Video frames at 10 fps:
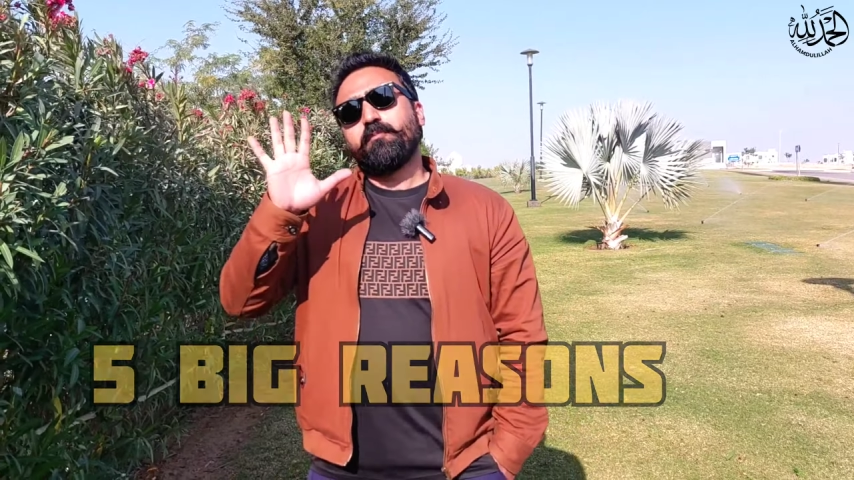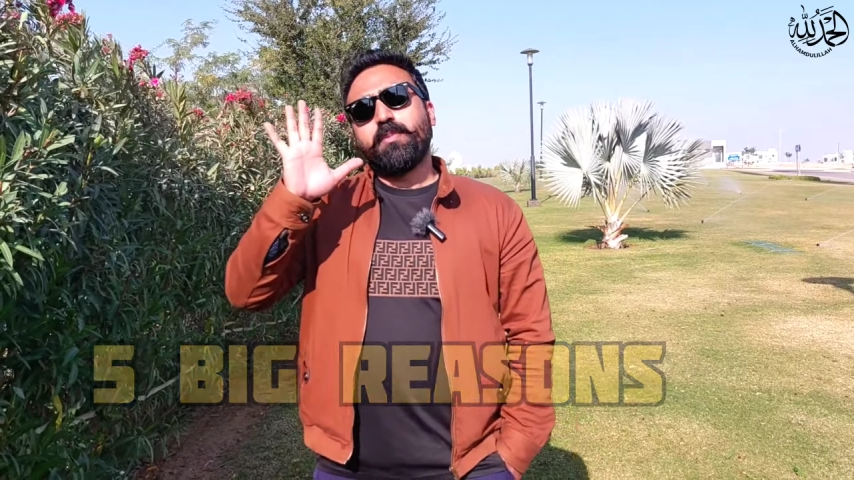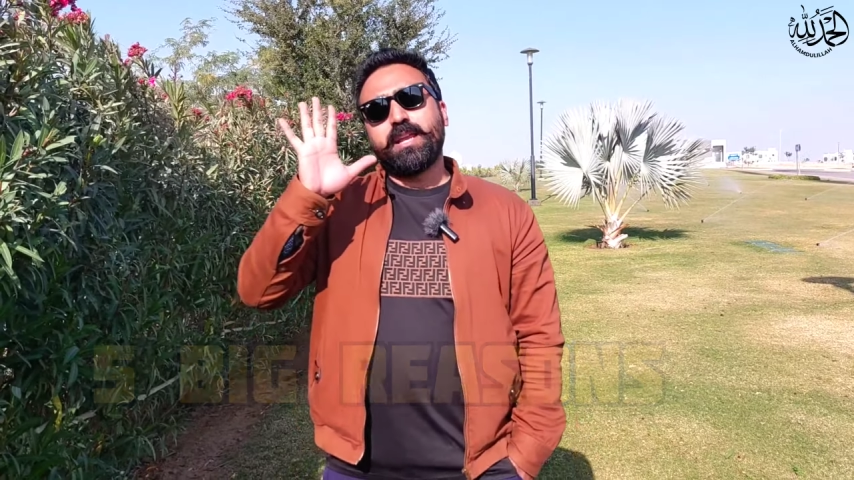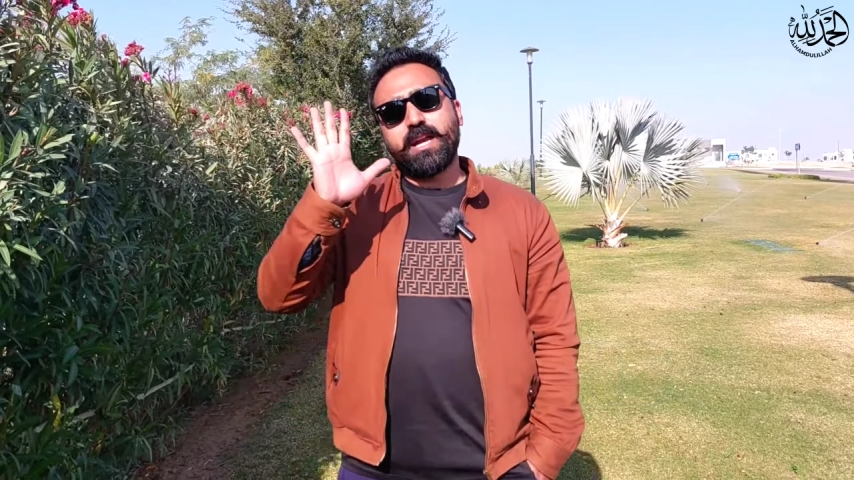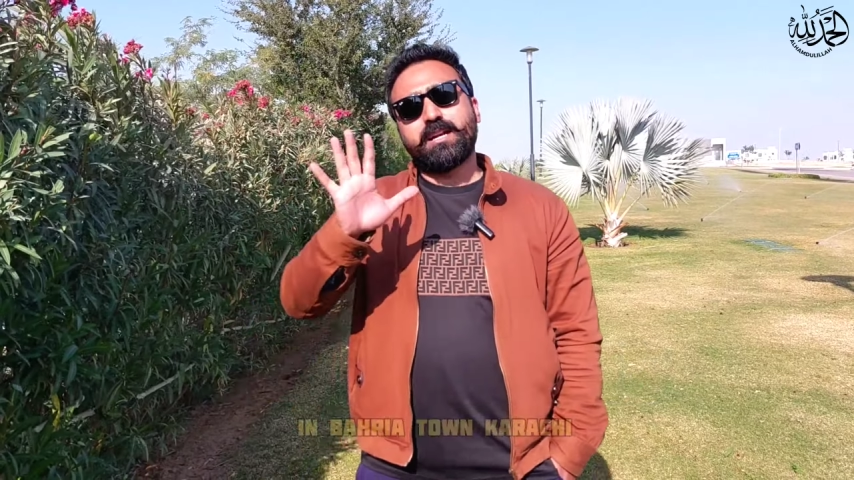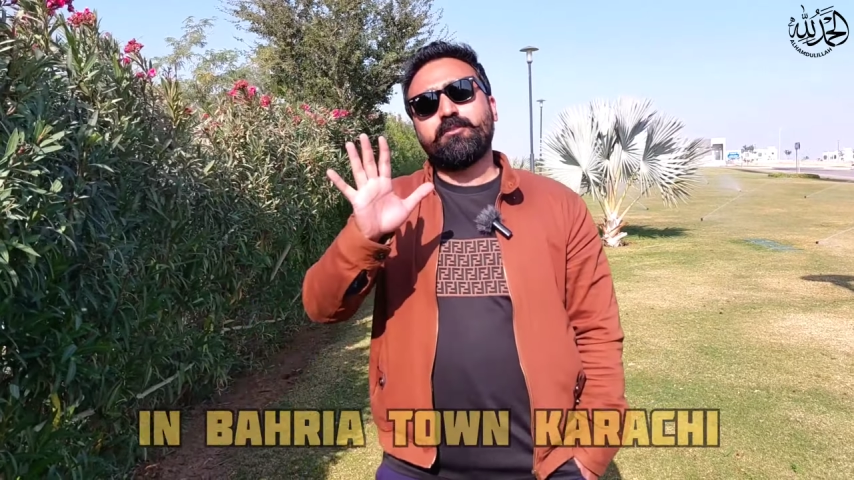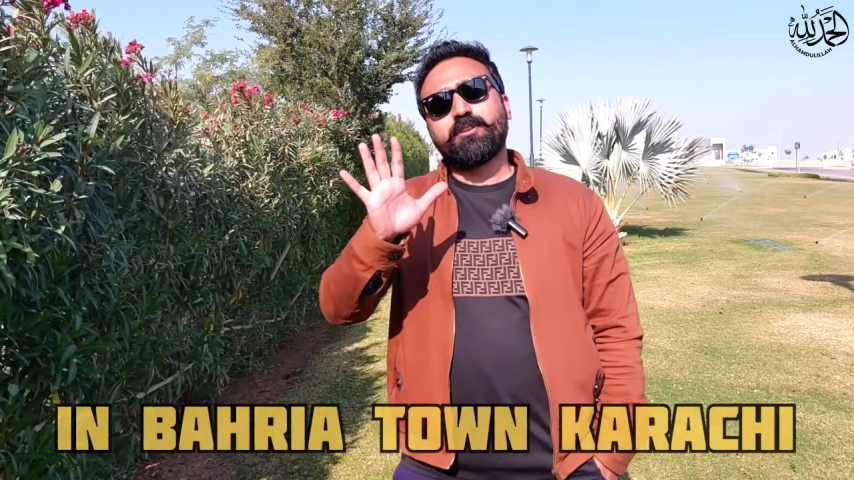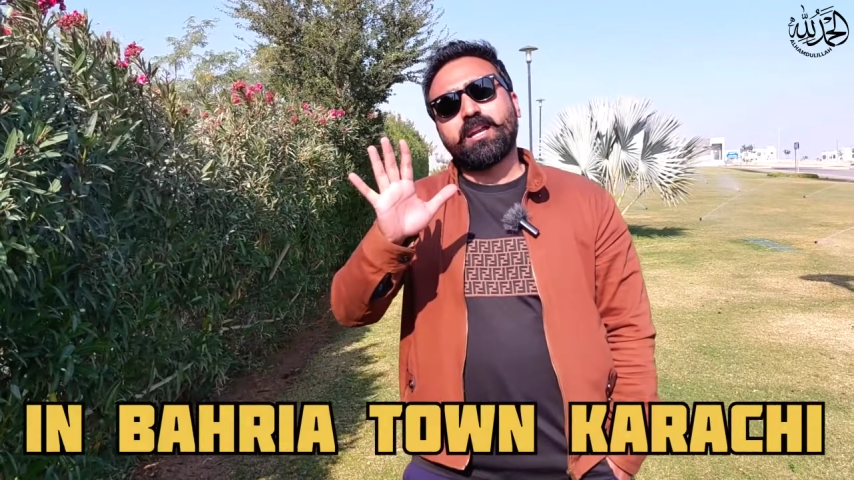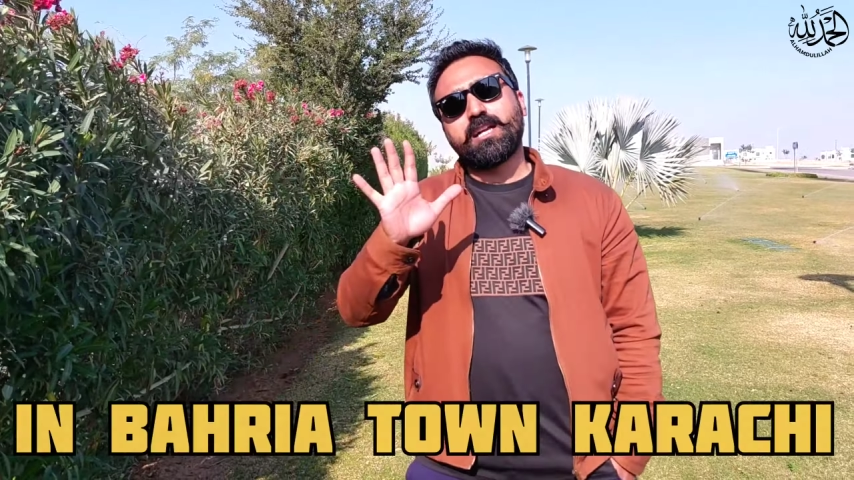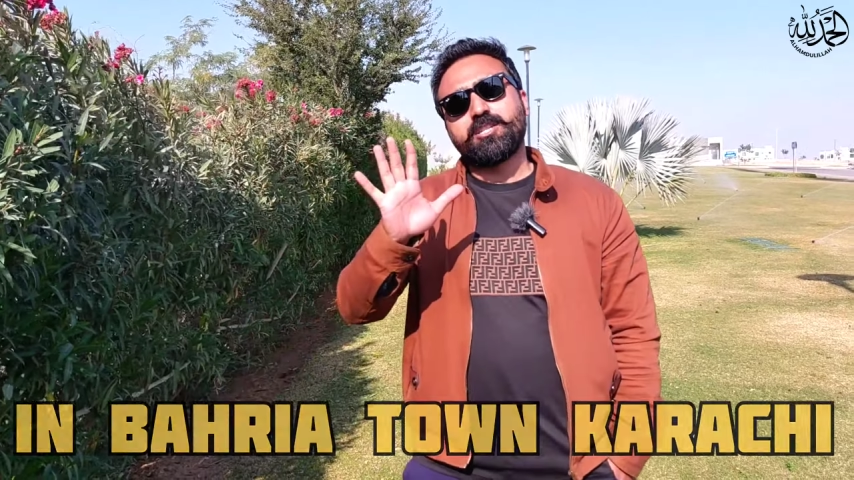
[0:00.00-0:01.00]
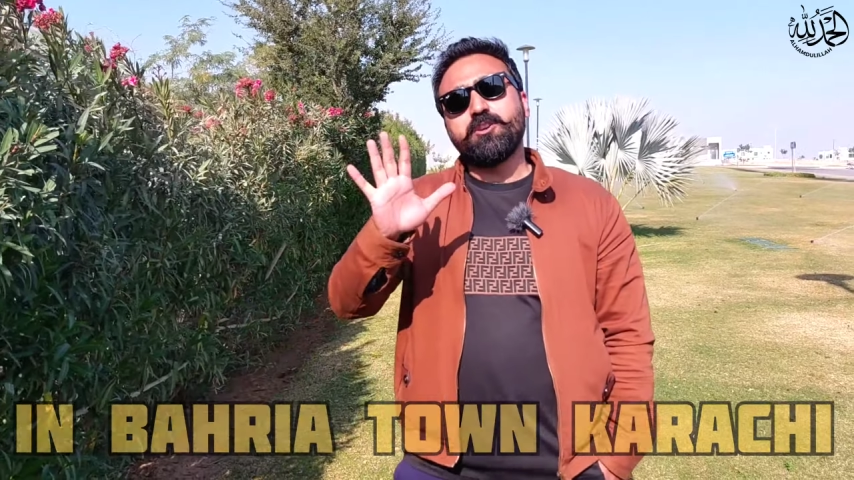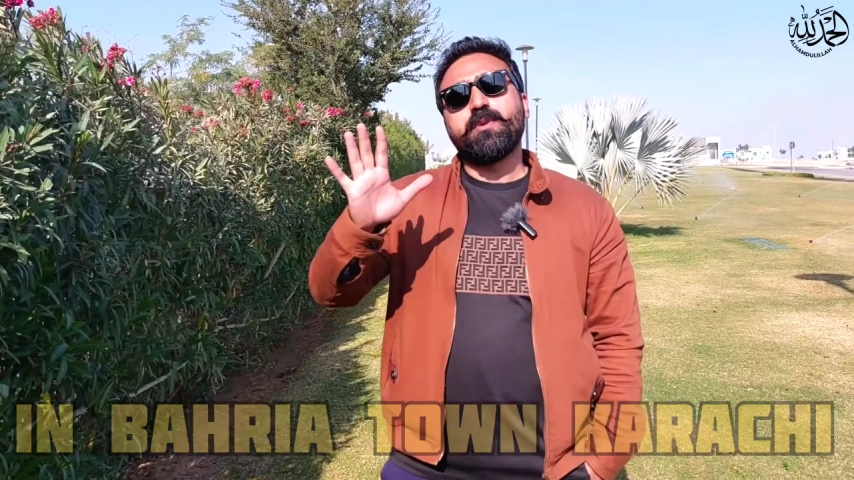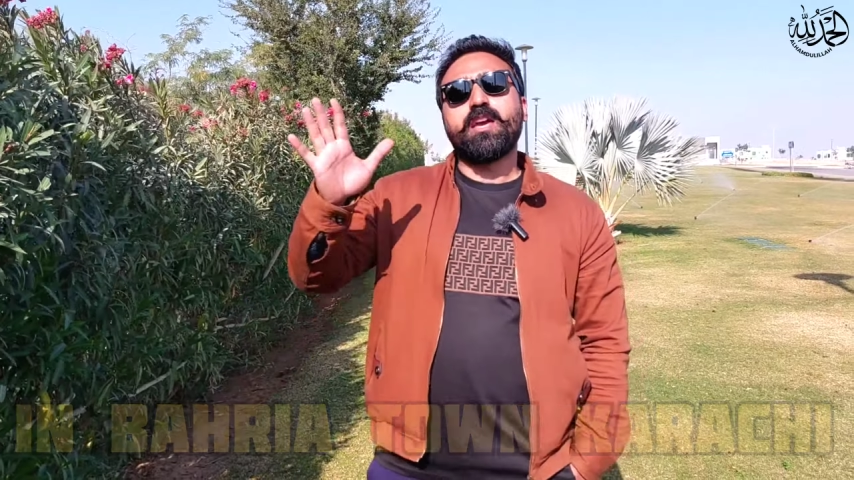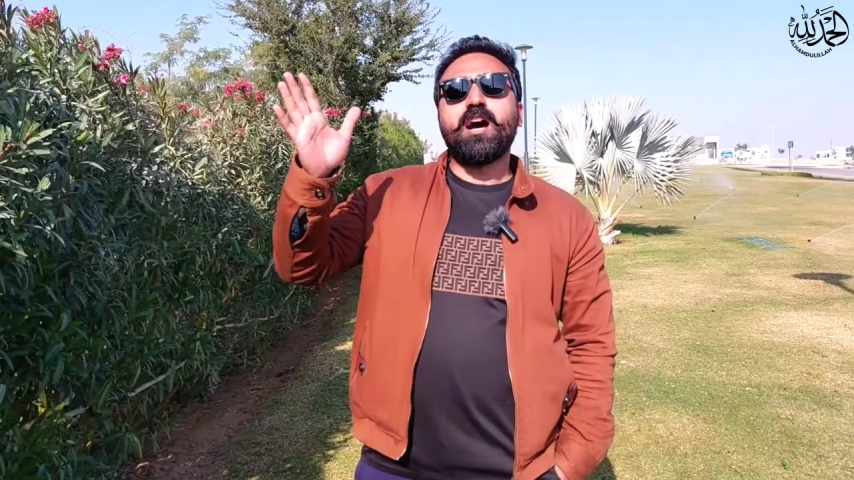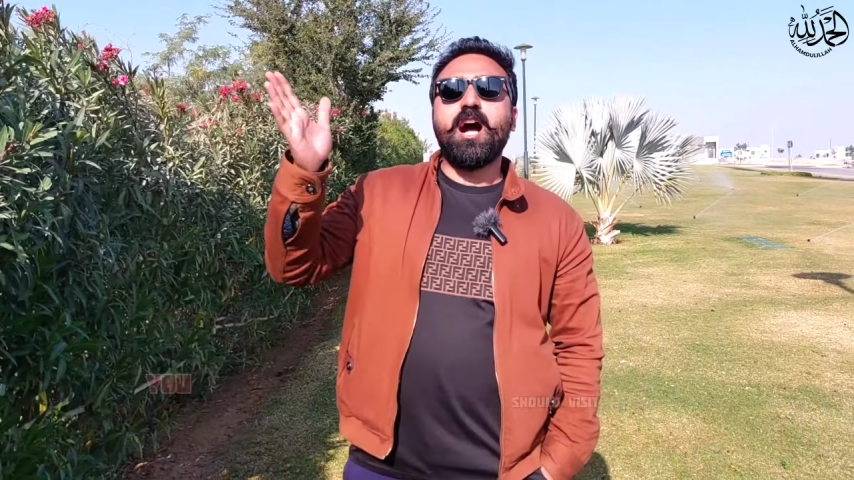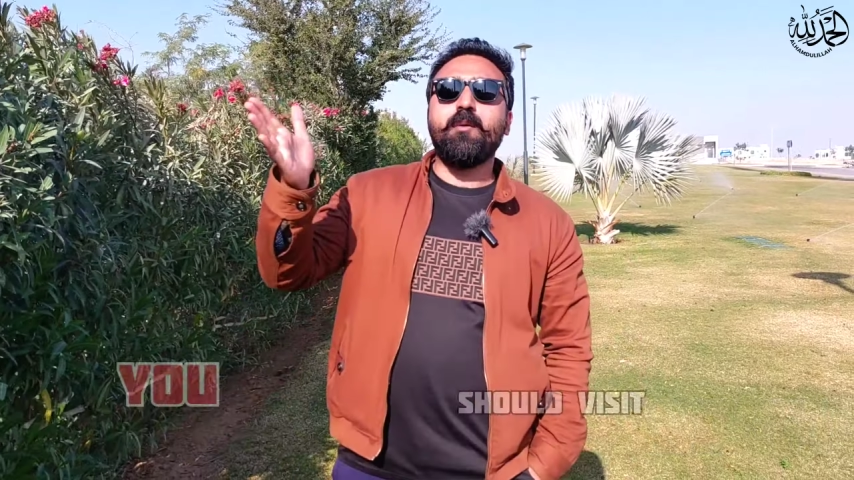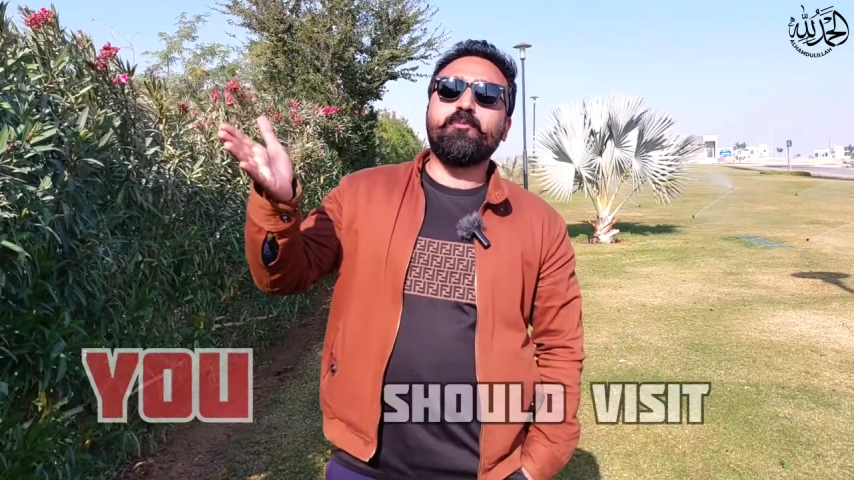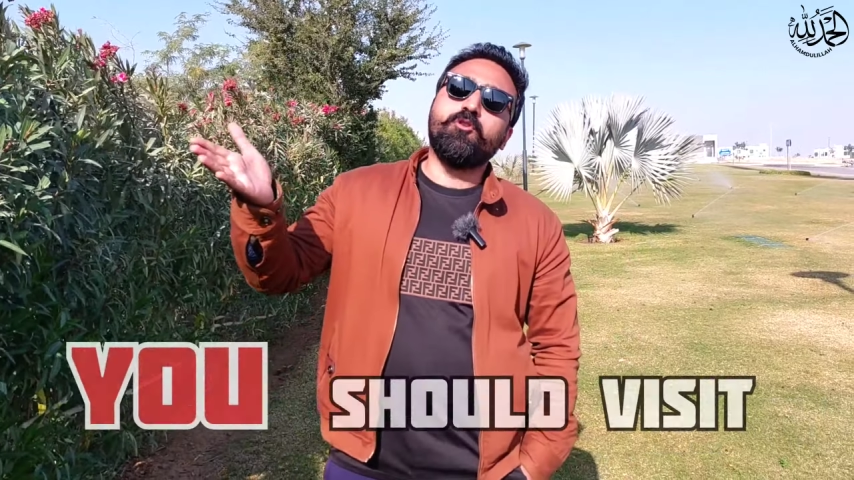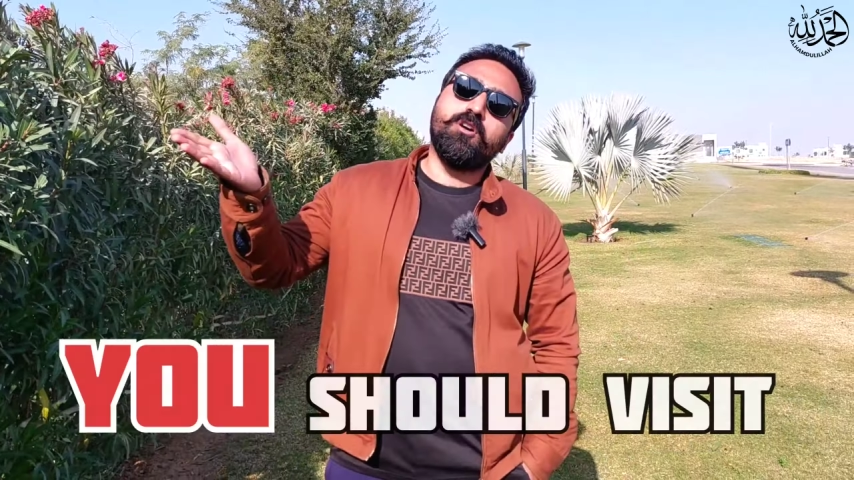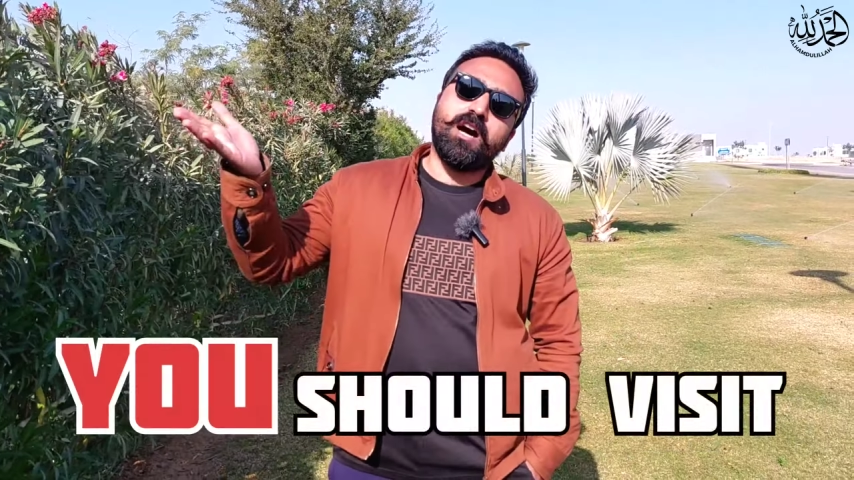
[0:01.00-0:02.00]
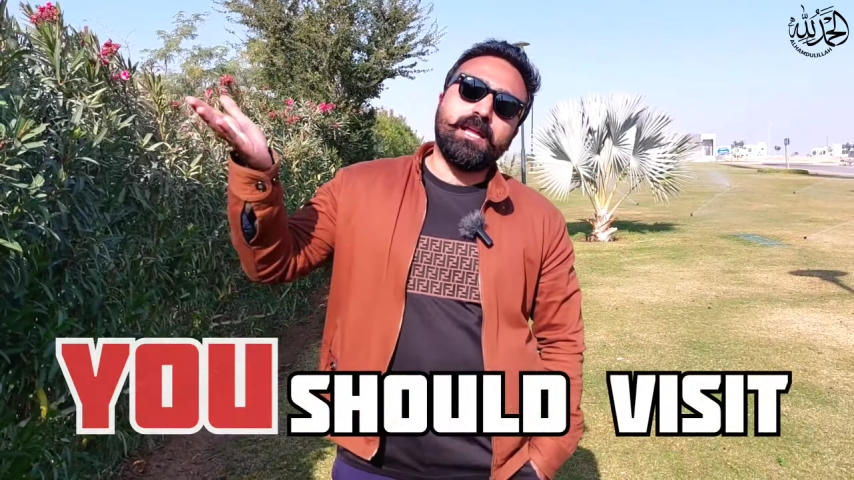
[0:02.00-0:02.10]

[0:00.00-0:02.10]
बैरियर टाउन कराची में आपको